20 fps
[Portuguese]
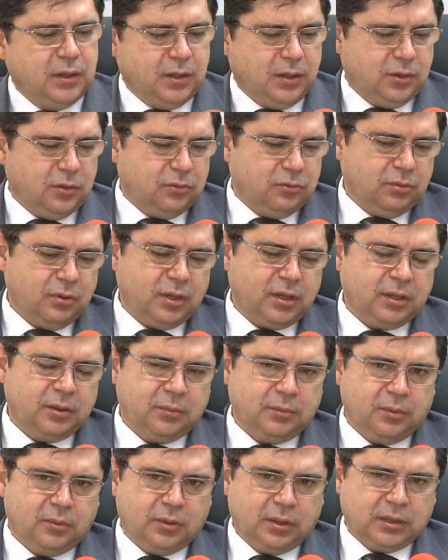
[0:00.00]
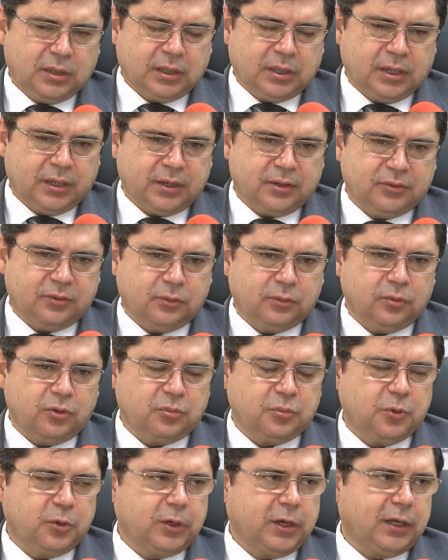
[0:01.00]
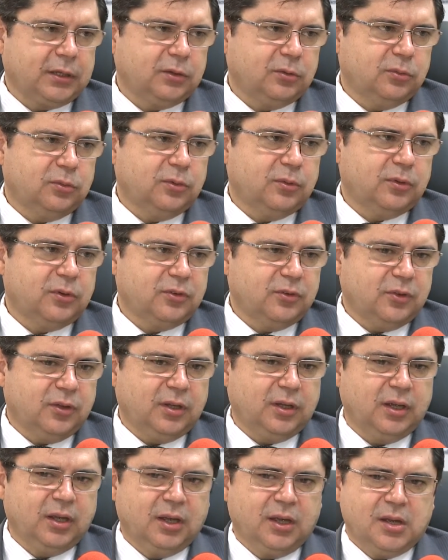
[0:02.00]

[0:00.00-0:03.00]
Isso, a, a declaração 2014